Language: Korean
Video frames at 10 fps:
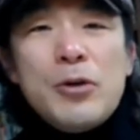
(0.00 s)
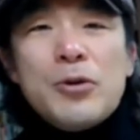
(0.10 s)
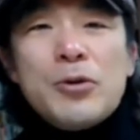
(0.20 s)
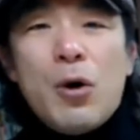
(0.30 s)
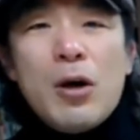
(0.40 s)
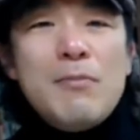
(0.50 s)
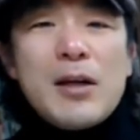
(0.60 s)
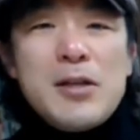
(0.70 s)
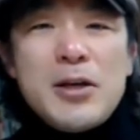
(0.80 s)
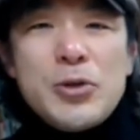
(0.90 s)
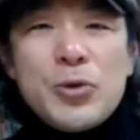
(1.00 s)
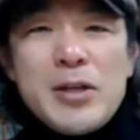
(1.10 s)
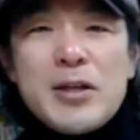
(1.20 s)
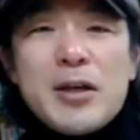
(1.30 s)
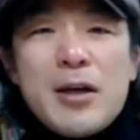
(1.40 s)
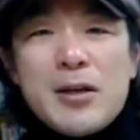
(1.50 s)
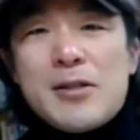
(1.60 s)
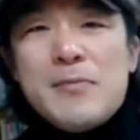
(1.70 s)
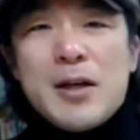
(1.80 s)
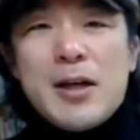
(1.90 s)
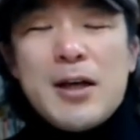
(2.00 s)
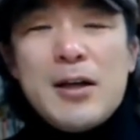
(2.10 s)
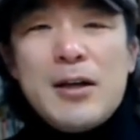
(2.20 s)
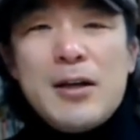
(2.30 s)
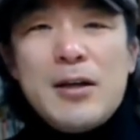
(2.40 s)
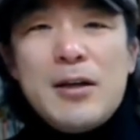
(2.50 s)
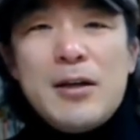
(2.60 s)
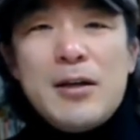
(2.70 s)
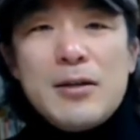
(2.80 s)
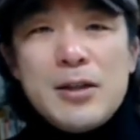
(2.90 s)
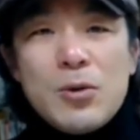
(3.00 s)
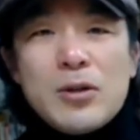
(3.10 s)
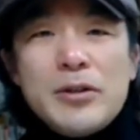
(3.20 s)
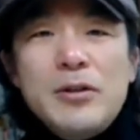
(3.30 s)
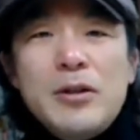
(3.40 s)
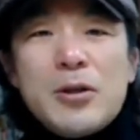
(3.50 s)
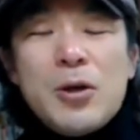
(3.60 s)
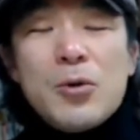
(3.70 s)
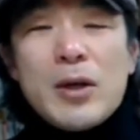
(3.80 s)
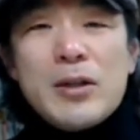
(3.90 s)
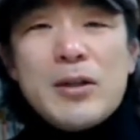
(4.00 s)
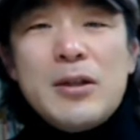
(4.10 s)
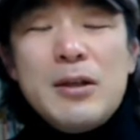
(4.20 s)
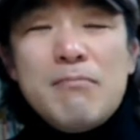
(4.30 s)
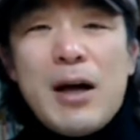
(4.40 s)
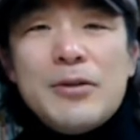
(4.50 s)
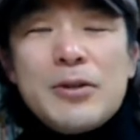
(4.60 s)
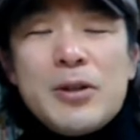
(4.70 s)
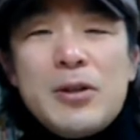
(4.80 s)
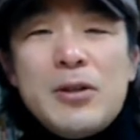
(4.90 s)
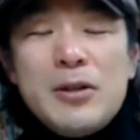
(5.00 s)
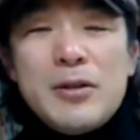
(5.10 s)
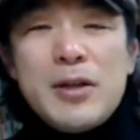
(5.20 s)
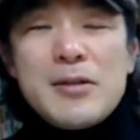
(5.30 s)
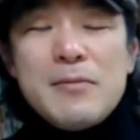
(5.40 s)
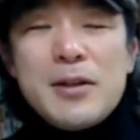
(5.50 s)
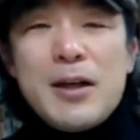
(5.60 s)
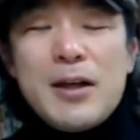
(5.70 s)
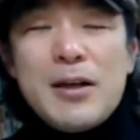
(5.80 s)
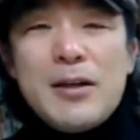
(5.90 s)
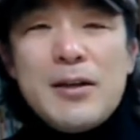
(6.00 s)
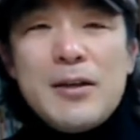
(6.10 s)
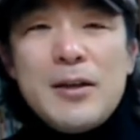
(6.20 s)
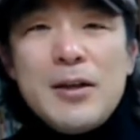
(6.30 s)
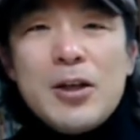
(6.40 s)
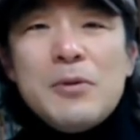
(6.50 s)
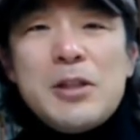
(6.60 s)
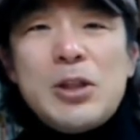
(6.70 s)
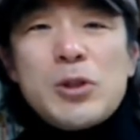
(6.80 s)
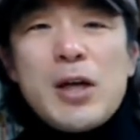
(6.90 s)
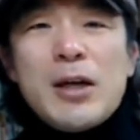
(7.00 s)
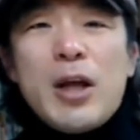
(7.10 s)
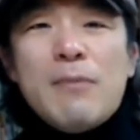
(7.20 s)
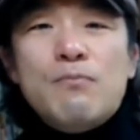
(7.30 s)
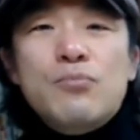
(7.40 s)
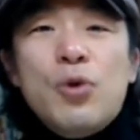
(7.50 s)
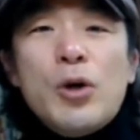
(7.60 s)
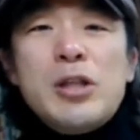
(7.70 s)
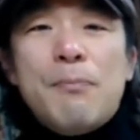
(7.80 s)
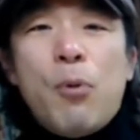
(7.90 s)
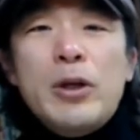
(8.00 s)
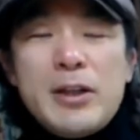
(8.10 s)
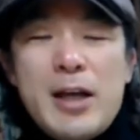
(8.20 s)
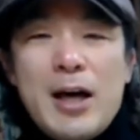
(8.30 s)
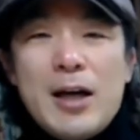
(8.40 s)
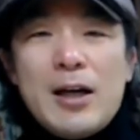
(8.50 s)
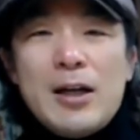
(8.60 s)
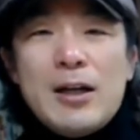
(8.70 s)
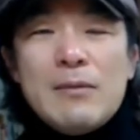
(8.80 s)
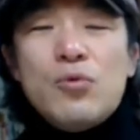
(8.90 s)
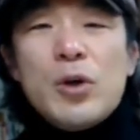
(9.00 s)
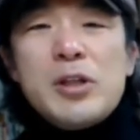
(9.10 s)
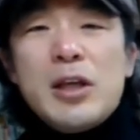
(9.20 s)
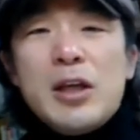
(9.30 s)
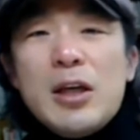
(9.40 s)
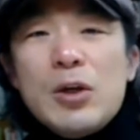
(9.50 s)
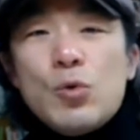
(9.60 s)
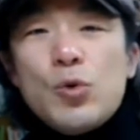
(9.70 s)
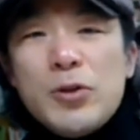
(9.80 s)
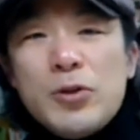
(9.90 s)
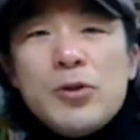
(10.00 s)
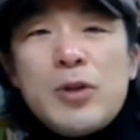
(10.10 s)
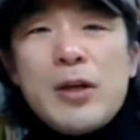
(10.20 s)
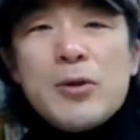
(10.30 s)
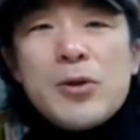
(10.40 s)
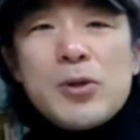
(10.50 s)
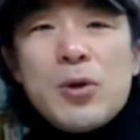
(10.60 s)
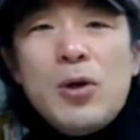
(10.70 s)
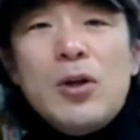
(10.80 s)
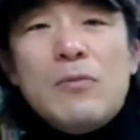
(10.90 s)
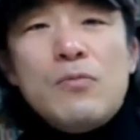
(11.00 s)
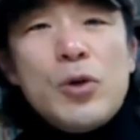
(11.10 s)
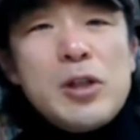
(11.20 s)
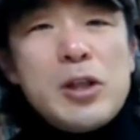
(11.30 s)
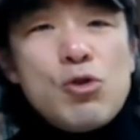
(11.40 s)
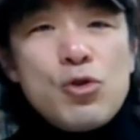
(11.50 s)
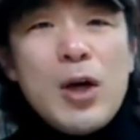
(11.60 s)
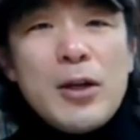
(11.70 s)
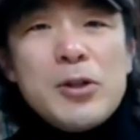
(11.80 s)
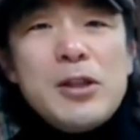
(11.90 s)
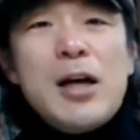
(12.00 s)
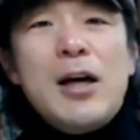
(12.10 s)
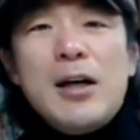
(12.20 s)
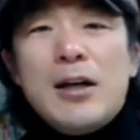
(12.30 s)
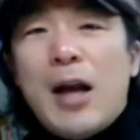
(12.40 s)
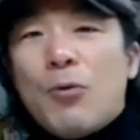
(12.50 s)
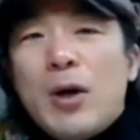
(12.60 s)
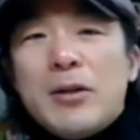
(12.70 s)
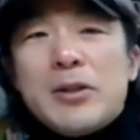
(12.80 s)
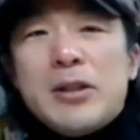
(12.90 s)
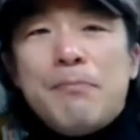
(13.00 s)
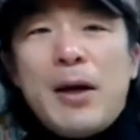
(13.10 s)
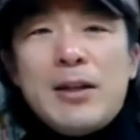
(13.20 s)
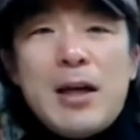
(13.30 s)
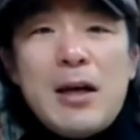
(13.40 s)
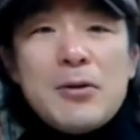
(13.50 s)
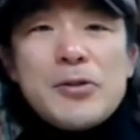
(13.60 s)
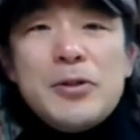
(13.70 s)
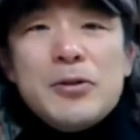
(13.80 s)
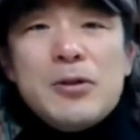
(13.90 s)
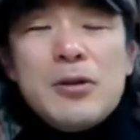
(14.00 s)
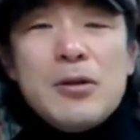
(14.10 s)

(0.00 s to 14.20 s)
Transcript: 훈련들도 얼마나 체계적으로 했겠습니까? 그리고 그는 결과를 만들어 냈습니다. 여러분 지도자의 눈에 무엇이 보이느냐 무엇이 우선되는 것이고 무엇이 중요한 것이냐라고 하는 것을 판단하는 것은